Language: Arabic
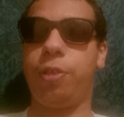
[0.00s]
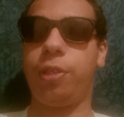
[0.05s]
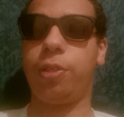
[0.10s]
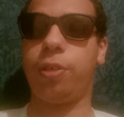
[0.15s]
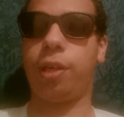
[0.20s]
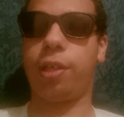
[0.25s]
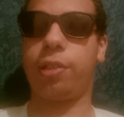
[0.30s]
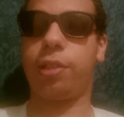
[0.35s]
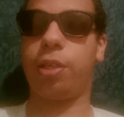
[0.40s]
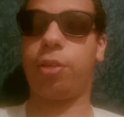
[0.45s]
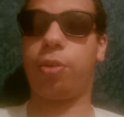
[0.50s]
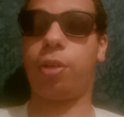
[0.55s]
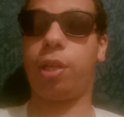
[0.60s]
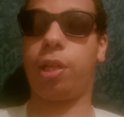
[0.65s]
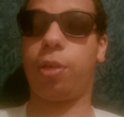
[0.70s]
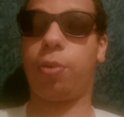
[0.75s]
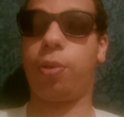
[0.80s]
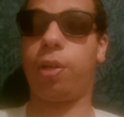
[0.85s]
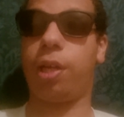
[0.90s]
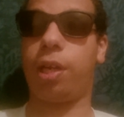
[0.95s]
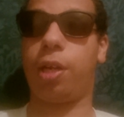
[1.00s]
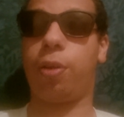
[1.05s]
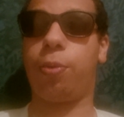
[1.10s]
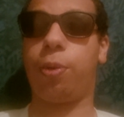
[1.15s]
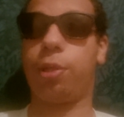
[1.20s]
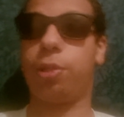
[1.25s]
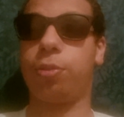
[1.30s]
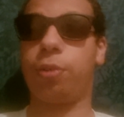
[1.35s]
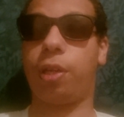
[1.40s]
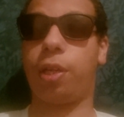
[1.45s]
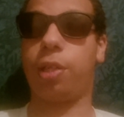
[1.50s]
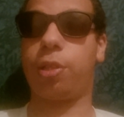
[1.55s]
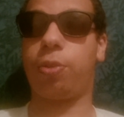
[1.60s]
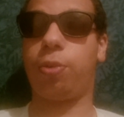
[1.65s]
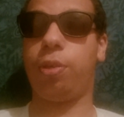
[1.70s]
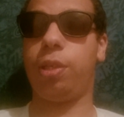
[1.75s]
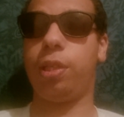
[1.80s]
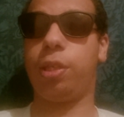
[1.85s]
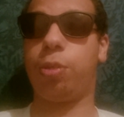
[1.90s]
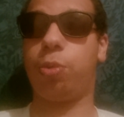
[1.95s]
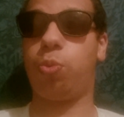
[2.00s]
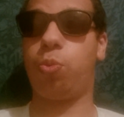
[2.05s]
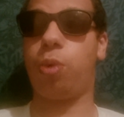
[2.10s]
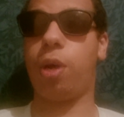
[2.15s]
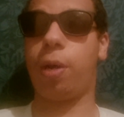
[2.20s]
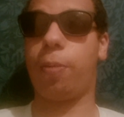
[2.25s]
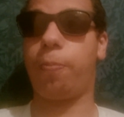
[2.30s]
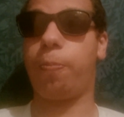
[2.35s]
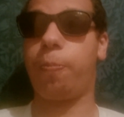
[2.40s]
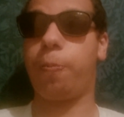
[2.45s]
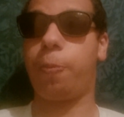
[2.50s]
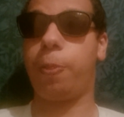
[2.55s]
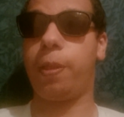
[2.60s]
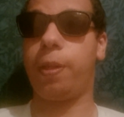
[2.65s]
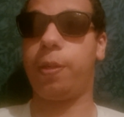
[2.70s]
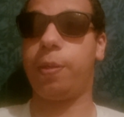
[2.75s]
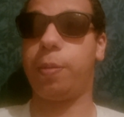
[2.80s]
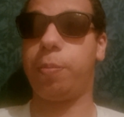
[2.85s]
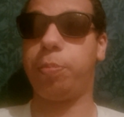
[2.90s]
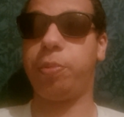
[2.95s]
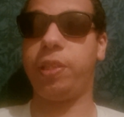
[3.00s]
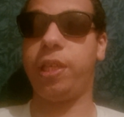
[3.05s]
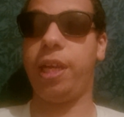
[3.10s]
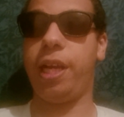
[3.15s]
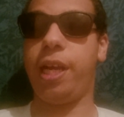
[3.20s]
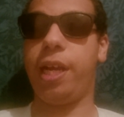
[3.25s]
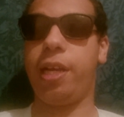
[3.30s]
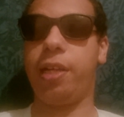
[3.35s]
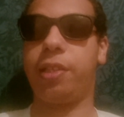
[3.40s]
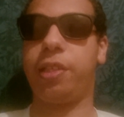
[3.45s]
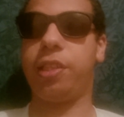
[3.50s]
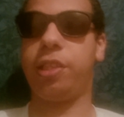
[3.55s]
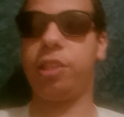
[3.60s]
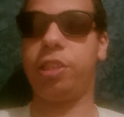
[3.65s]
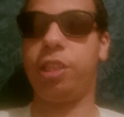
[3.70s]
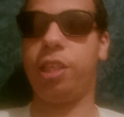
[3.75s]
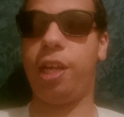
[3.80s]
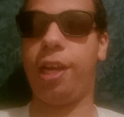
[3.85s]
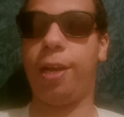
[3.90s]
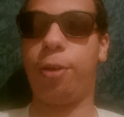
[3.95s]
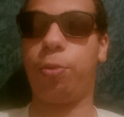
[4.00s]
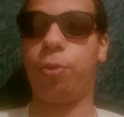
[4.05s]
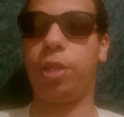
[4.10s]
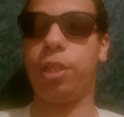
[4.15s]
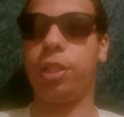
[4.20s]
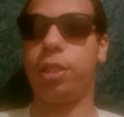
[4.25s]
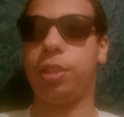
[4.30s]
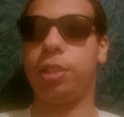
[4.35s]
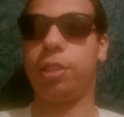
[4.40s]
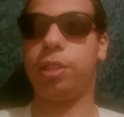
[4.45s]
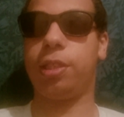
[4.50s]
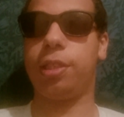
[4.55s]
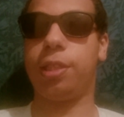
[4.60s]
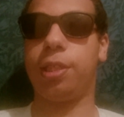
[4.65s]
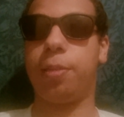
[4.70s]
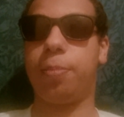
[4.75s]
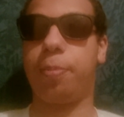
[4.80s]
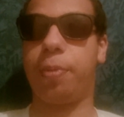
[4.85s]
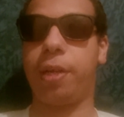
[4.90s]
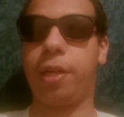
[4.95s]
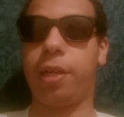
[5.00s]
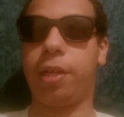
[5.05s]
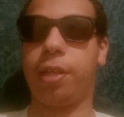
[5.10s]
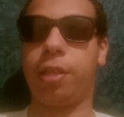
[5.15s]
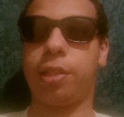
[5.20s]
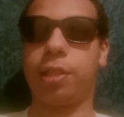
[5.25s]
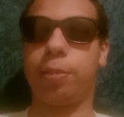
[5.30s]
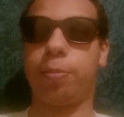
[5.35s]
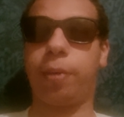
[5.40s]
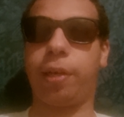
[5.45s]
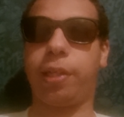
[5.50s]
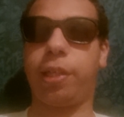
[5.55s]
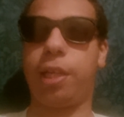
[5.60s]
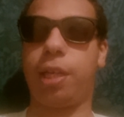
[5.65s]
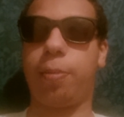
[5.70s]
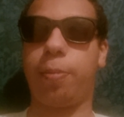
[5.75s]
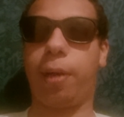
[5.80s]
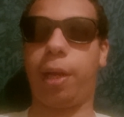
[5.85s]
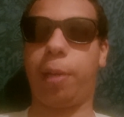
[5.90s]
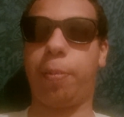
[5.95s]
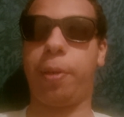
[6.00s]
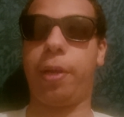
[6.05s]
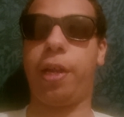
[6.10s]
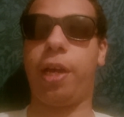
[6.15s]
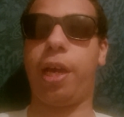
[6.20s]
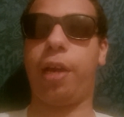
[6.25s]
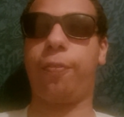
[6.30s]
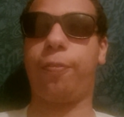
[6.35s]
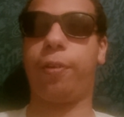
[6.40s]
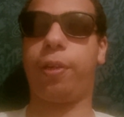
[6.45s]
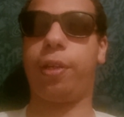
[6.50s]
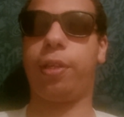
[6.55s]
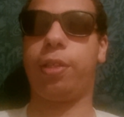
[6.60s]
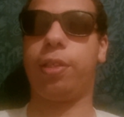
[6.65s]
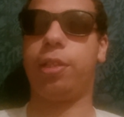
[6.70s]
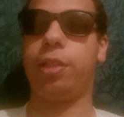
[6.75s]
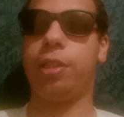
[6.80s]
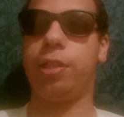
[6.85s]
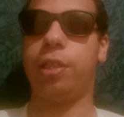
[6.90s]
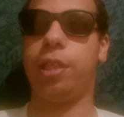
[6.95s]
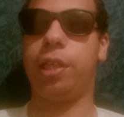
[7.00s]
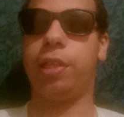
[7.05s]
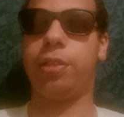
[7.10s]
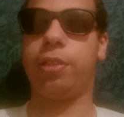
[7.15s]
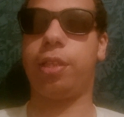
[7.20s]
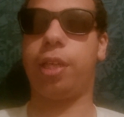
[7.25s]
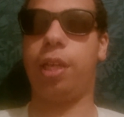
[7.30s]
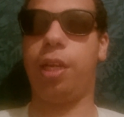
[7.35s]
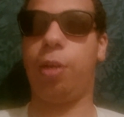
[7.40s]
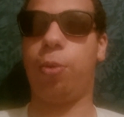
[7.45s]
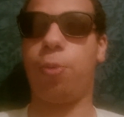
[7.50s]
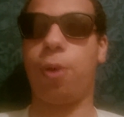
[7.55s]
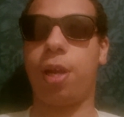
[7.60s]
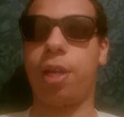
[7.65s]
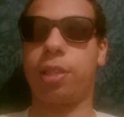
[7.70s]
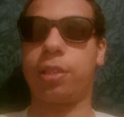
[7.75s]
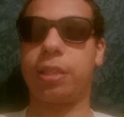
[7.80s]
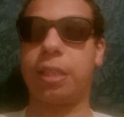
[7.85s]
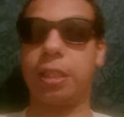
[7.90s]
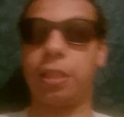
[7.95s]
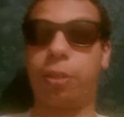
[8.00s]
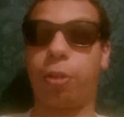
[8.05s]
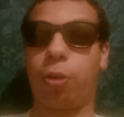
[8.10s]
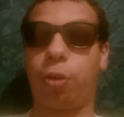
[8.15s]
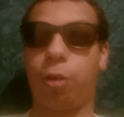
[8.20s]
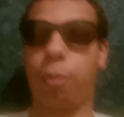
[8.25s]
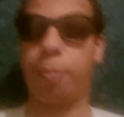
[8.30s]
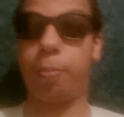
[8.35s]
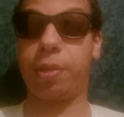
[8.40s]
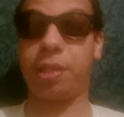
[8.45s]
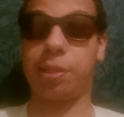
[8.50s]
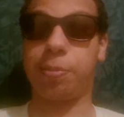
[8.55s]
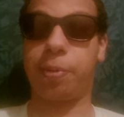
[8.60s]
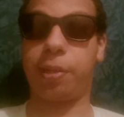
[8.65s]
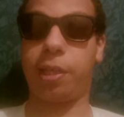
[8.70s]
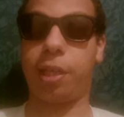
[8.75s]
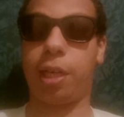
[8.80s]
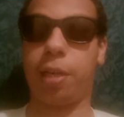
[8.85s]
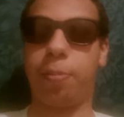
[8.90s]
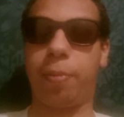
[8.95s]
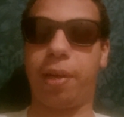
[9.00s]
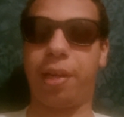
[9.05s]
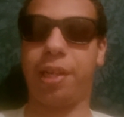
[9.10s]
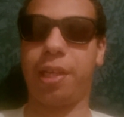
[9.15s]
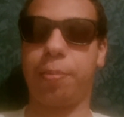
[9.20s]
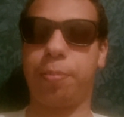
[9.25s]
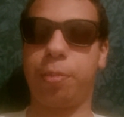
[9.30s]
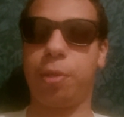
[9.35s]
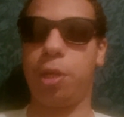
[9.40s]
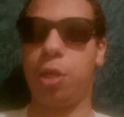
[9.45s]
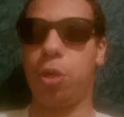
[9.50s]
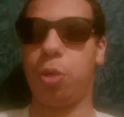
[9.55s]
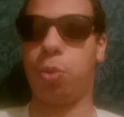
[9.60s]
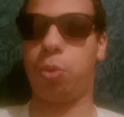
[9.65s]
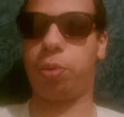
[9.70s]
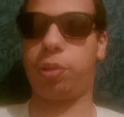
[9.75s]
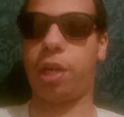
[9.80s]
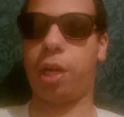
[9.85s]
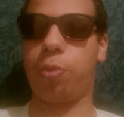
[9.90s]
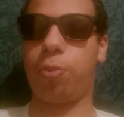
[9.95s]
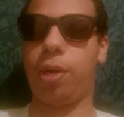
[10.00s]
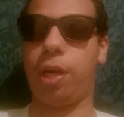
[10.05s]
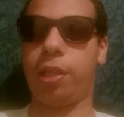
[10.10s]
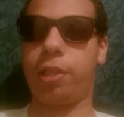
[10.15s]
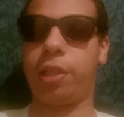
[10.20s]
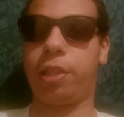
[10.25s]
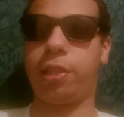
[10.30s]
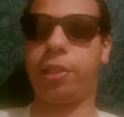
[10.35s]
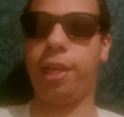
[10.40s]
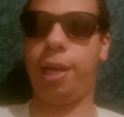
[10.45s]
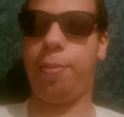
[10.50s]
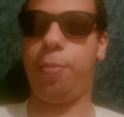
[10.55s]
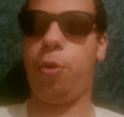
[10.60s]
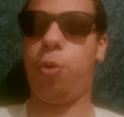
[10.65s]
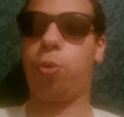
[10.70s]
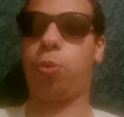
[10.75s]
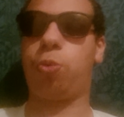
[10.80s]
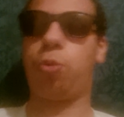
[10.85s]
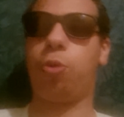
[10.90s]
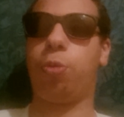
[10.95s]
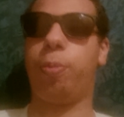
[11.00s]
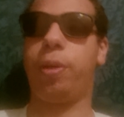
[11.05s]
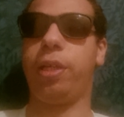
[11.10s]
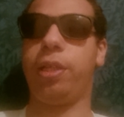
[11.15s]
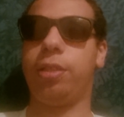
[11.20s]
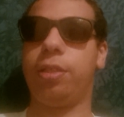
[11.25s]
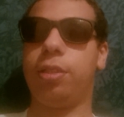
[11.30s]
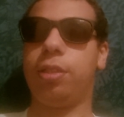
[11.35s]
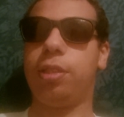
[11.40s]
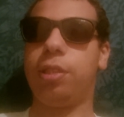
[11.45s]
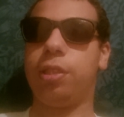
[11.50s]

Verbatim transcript: فيديو غنديروه الاخوه الاخوات وغنهضروا عليه هو بشحال كيجي الحولي من اسبانيا للمغرب حنا عارفين ان الحوالات صدروا من اسبانيا للمغرب وكان واحد الدعم حكومي